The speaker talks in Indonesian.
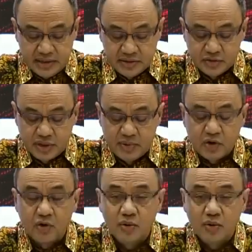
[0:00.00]
sudah
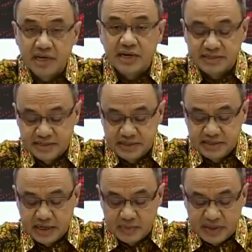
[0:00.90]
berkomunikasi
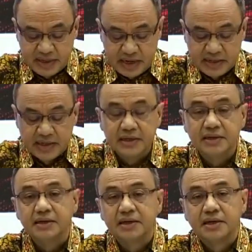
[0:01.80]
dengan mitranya,
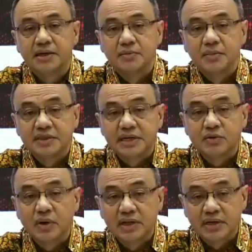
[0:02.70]
Menteri
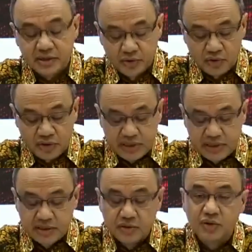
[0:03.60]
Luar Negeri
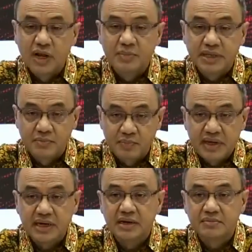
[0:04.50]
Turki guna
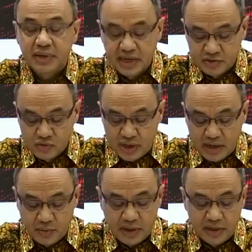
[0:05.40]
menyampaikan bela
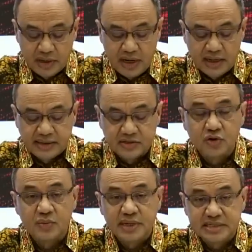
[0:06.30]
sungkawa atas
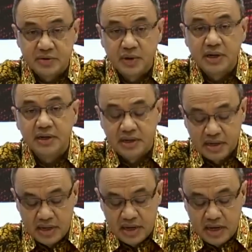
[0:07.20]
korban jiwa
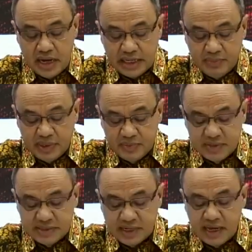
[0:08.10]
akibat
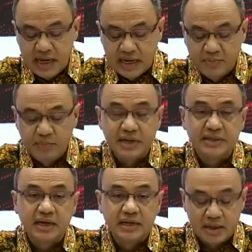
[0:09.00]
bencana alam pada
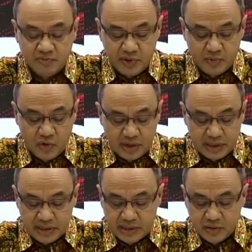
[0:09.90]
tanggal 6
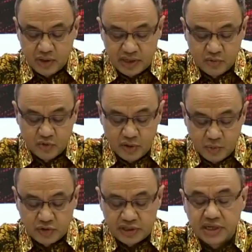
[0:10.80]
Februari
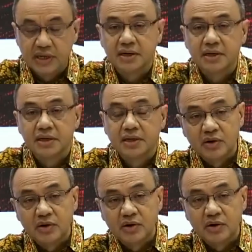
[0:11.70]
2023
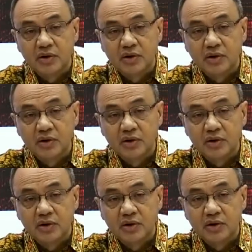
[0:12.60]

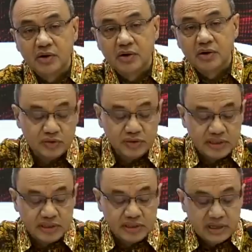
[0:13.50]
di kota
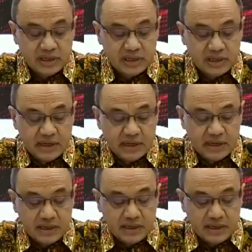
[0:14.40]
Gaziantep.